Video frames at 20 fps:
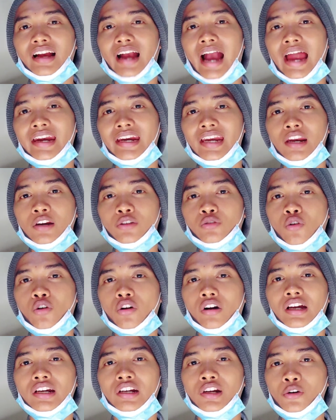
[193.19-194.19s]

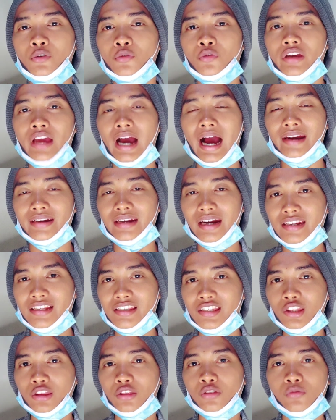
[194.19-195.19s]
genderuwo-genderuwo yang ada
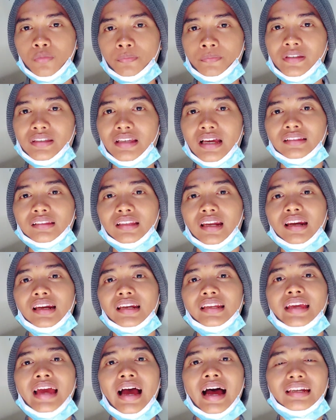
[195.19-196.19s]
di situ bisa
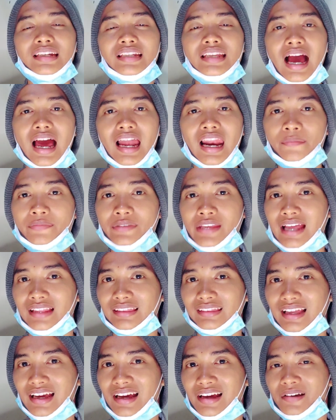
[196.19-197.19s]
terlihat di alam
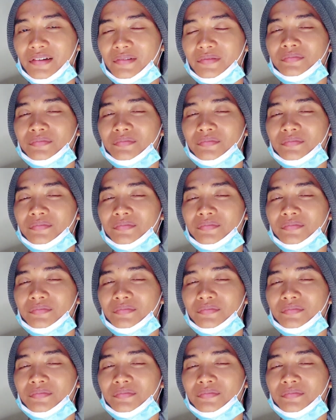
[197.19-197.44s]
nyata.